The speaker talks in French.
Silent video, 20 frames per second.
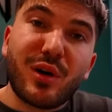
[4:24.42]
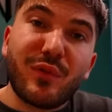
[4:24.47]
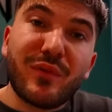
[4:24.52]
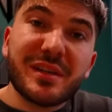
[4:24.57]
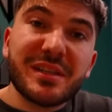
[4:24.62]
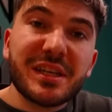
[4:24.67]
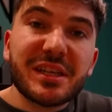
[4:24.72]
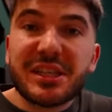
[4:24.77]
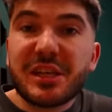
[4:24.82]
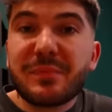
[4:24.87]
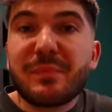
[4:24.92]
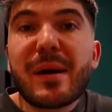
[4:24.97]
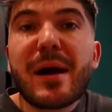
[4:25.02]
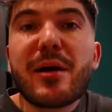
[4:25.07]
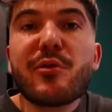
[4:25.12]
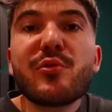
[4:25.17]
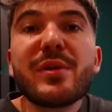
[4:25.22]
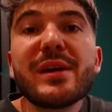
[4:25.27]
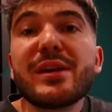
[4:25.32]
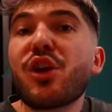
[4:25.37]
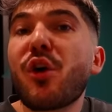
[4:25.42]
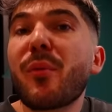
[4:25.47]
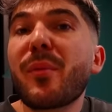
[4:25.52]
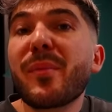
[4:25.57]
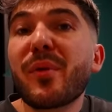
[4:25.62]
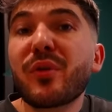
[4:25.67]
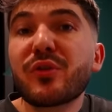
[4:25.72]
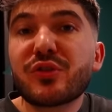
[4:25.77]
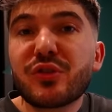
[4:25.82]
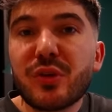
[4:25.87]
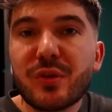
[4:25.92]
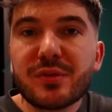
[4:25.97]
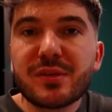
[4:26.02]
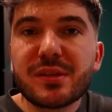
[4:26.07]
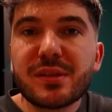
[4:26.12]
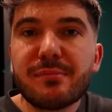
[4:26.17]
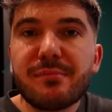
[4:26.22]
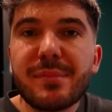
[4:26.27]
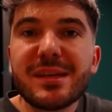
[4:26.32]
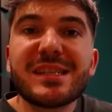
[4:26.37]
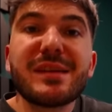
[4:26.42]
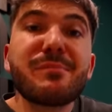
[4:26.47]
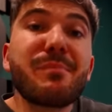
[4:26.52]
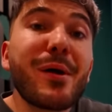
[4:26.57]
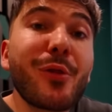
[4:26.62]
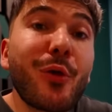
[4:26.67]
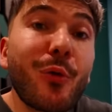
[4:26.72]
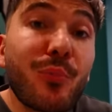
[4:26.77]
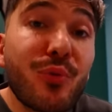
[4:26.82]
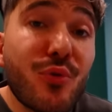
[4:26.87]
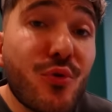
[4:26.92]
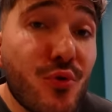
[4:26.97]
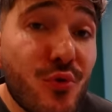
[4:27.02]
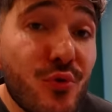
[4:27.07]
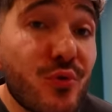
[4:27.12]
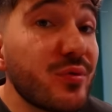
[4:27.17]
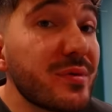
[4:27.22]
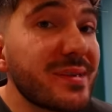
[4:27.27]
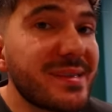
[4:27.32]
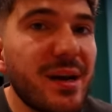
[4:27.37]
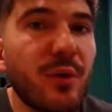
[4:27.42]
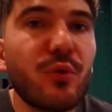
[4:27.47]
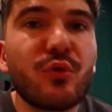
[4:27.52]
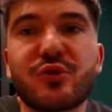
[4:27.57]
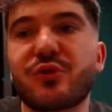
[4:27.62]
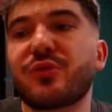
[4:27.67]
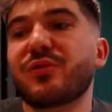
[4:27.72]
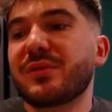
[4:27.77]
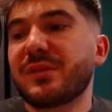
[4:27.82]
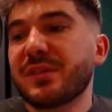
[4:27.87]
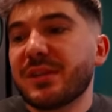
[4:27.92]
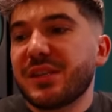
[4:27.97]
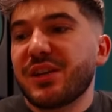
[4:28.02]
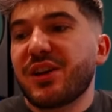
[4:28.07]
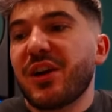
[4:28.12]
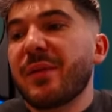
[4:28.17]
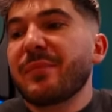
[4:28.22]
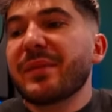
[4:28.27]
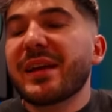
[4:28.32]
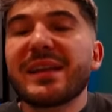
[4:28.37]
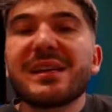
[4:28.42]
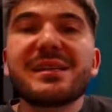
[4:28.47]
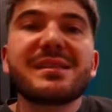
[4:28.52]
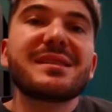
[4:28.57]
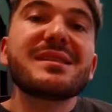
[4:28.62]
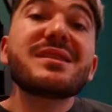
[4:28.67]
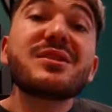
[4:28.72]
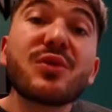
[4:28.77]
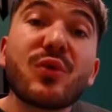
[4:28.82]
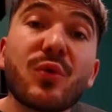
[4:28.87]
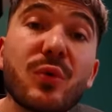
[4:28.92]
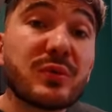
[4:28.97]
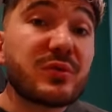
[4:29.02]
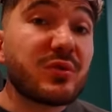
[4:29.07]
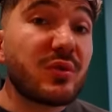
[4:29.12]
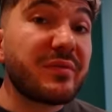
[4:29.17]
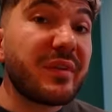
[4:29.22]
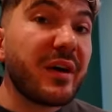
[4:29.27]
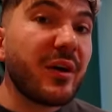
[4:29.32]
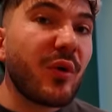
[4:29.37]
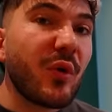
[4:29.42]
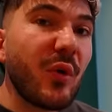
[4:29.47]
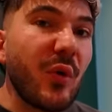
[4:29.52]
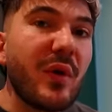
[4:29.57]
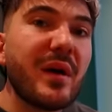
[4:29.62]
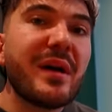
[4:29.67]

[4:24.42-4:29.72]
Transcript: On va dire que j'ai pas eu énormément de chance, mais j'ai pas non plus eu zéro chance. J'ai quand même gagné 6 euros sur 20 euros.